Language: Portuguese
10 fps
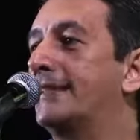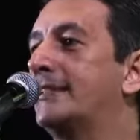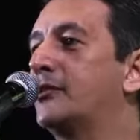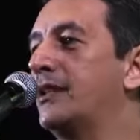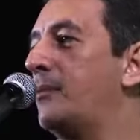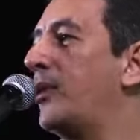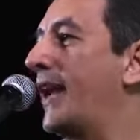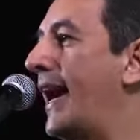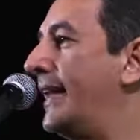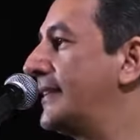Passa em toda
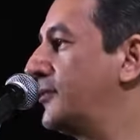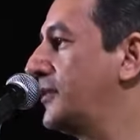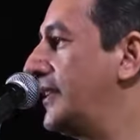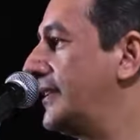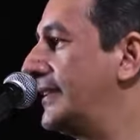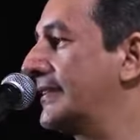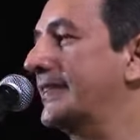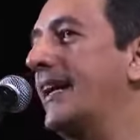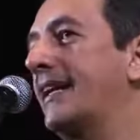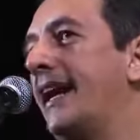morada, no dia a dia
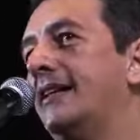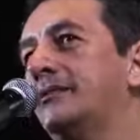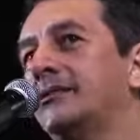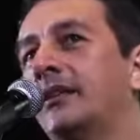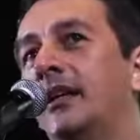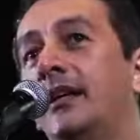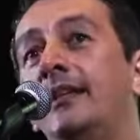sagrado,